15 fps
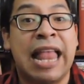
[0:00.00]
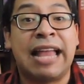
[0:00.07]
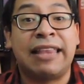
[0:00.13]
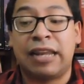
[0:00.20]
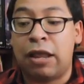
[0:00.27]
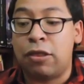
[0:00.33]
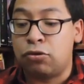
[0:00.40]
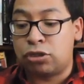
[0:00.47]

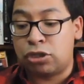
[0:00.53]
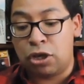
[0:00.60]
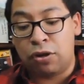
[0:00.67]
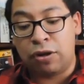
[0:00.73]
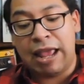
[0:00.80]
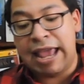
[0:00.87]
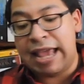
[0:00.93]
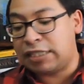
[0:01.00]
la
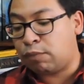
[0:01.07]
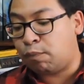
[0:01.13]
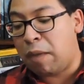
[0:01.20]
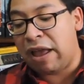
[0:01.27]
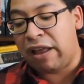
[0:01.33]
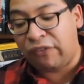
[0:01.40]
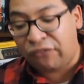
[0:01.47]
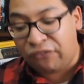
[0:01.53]
traducción es
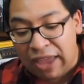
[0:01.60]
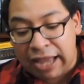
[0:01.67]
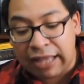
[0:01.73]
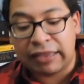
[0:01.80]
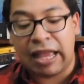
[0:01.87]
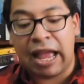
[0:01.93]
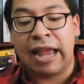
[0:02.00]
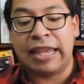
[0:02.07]

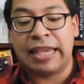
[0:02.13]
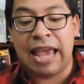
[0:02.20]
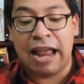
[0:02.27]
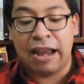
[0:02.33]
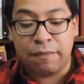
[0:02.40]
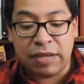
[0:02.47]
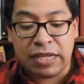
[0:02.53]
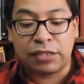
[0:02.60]
perfecta y
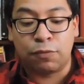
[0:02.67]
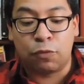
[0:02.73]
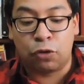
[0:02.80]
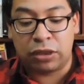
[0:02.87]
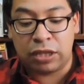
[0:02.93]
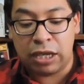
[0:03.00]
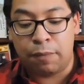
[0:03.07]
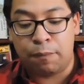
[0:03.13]
al
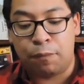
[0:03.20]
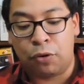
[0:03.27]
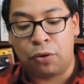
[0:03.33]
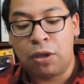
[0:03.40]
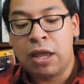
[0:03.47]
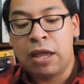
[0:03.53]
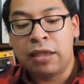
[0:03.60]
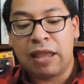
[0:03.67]
mismo
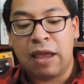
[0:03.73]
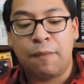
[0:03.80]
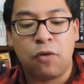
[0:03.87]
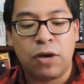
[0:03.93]
tiempo te